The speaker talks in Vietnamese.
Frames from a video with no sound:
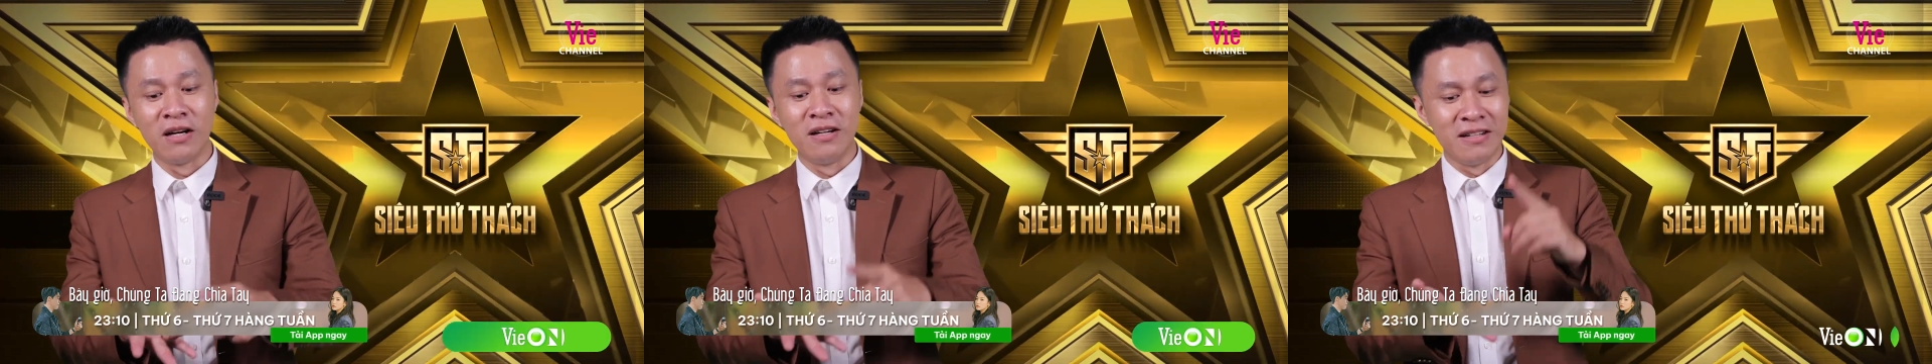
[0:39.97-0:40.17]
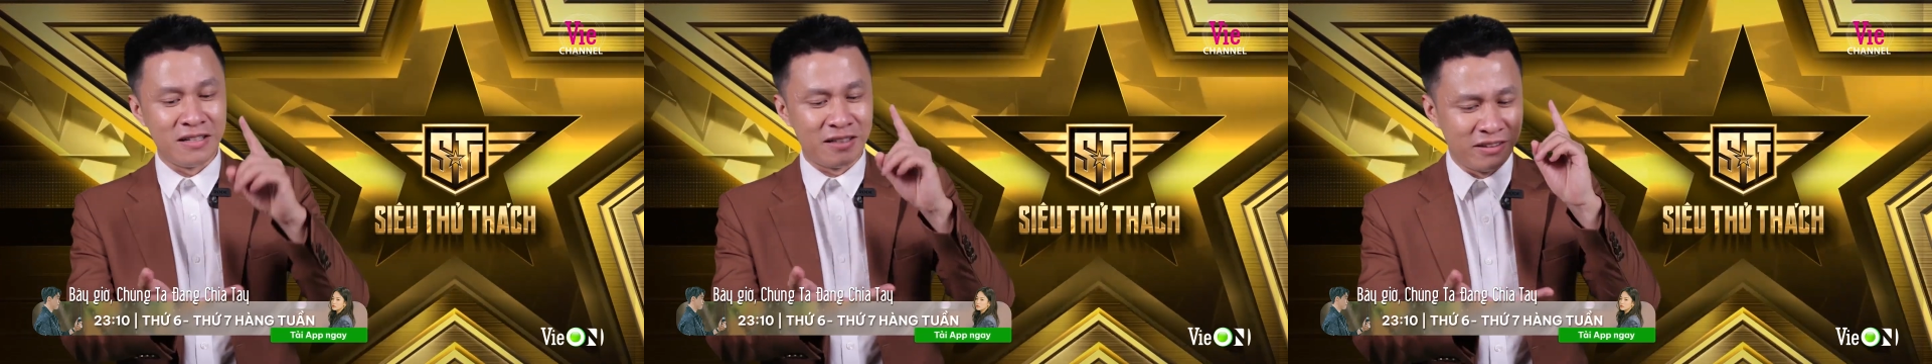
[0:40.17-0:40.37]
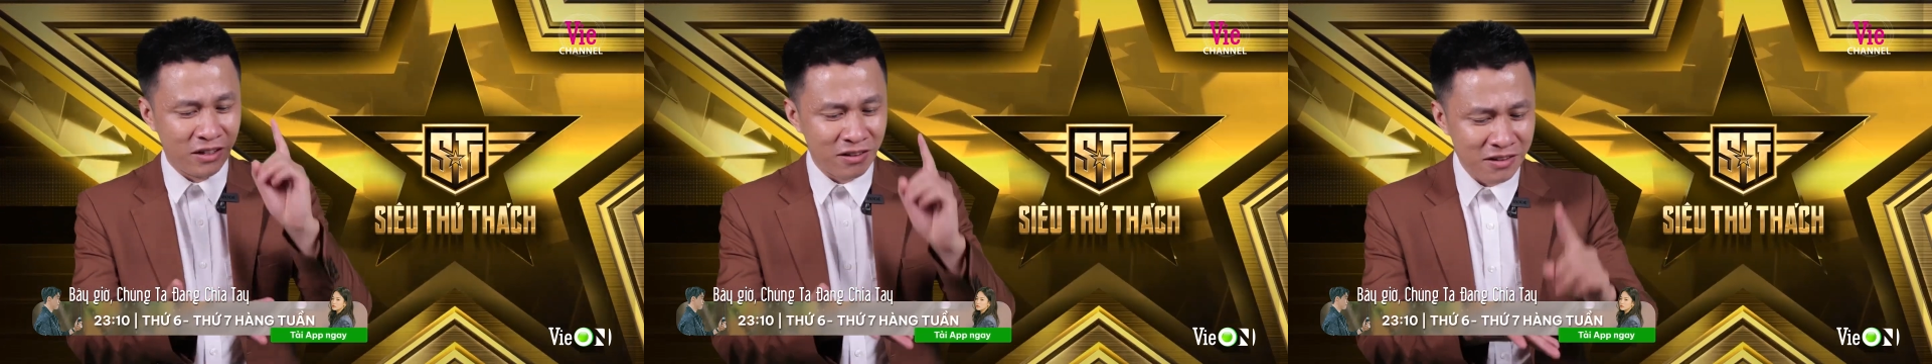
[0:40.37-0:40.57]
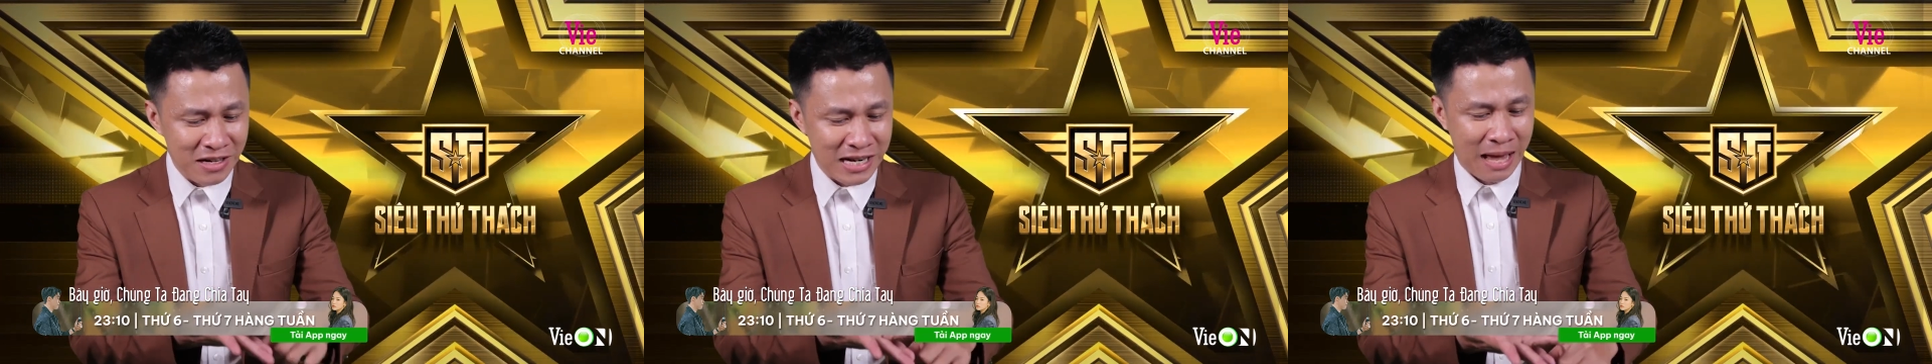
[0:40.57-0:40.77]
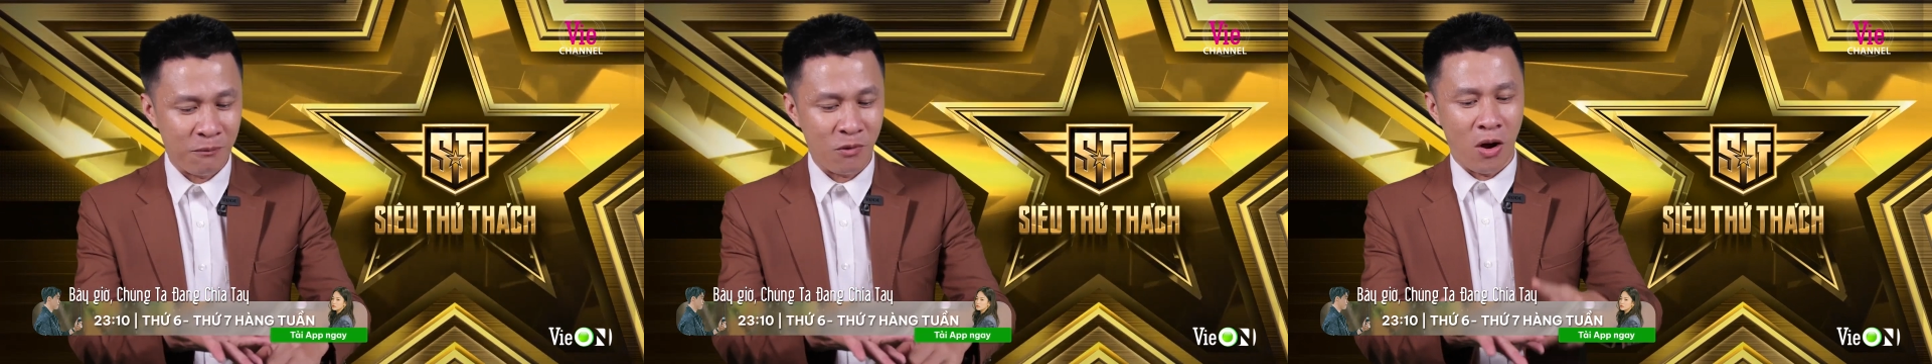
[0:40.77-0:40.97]
từ những
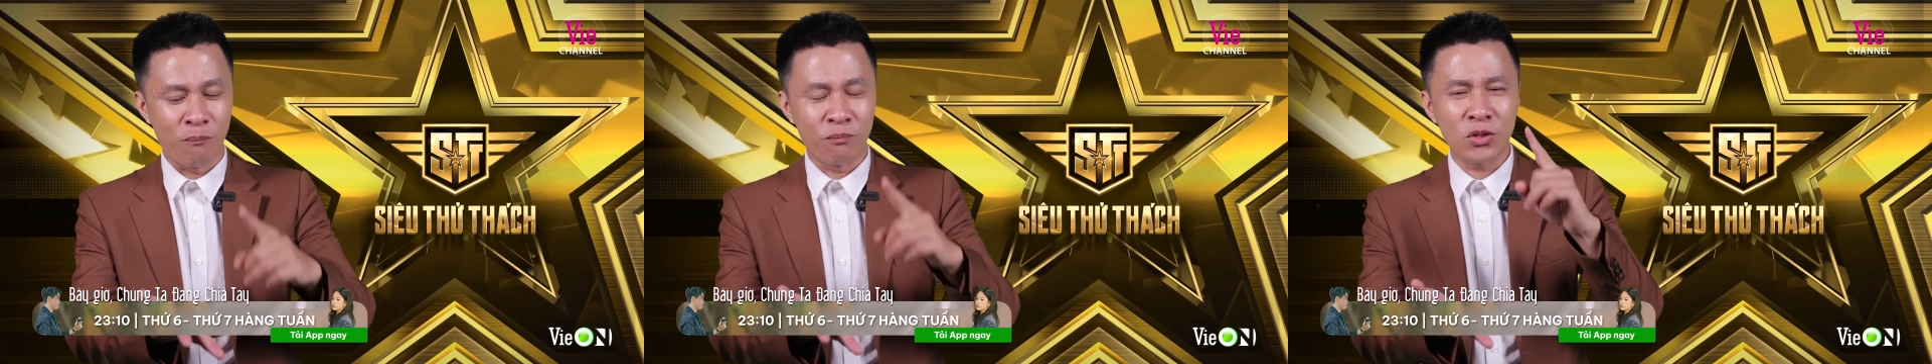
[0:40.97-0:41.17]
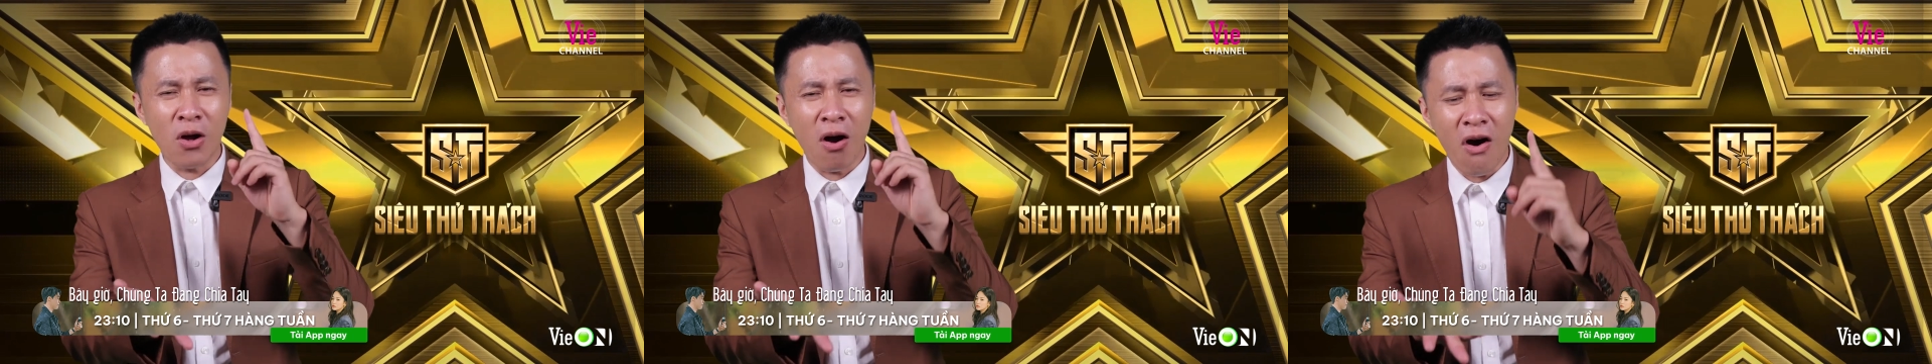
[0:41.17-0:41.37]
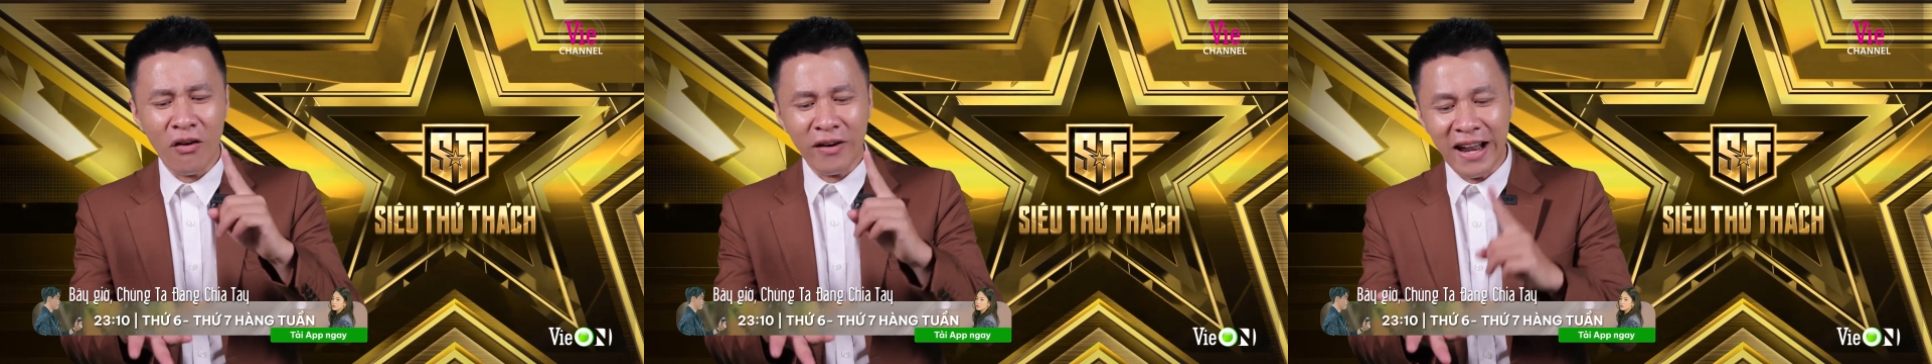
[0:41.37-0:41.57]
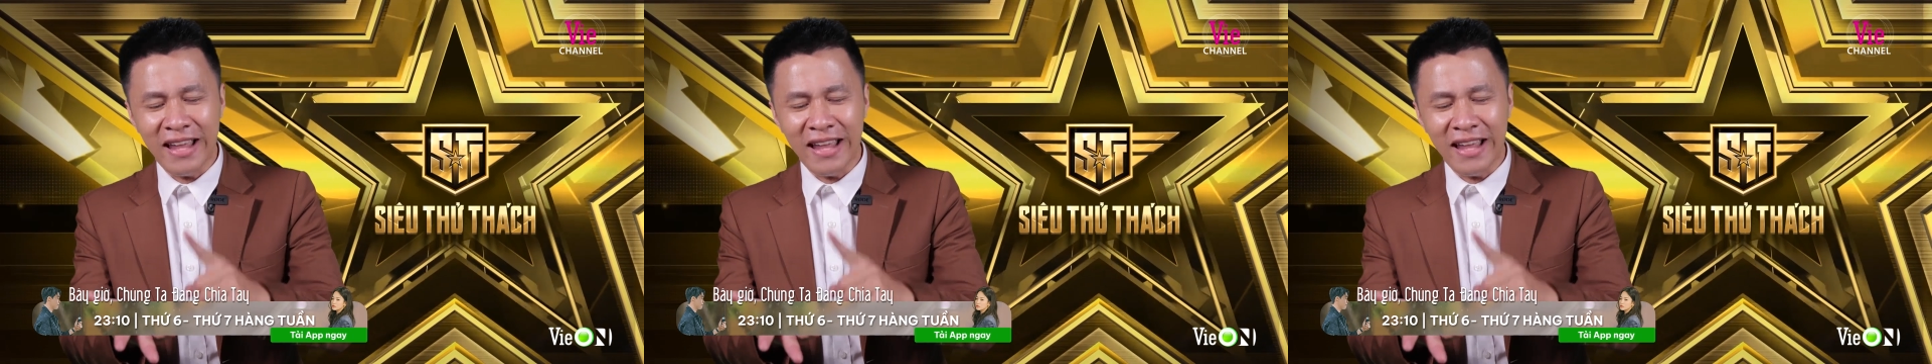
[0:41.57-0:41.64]
người làm khoa học cho